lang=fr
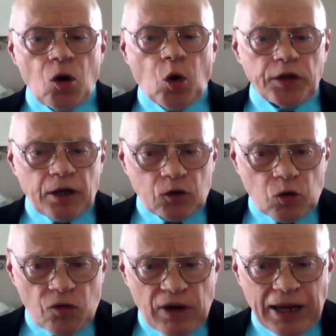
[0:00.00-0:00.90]
on y
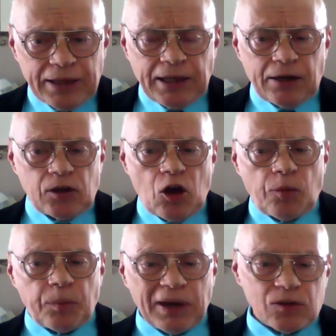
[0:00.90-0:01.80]
retrouve à
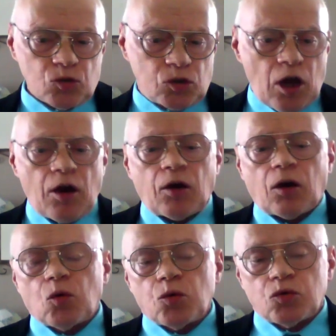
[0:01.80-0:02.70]
l'intérieur, près du
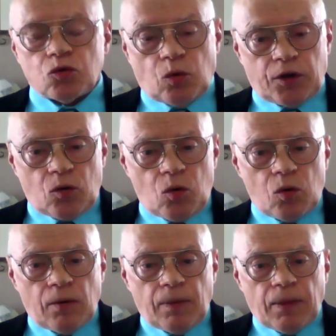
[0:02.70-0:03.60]
cœur ou du
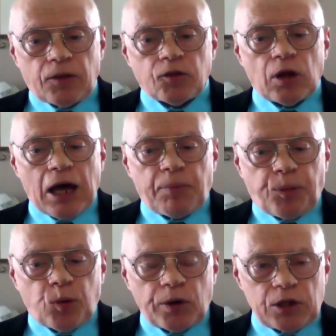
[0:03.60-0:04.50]
noyau, de la
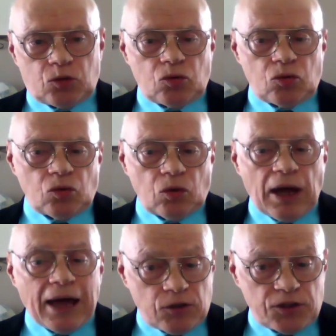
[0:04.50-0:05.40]
pourriture.
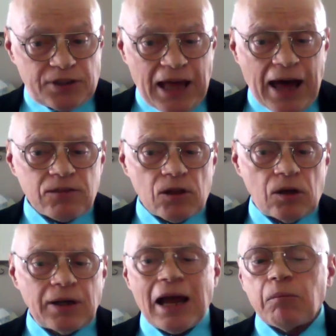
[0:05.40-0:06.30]
À ce stade,
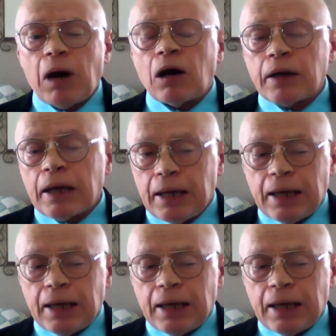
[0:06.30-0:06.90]
la mangue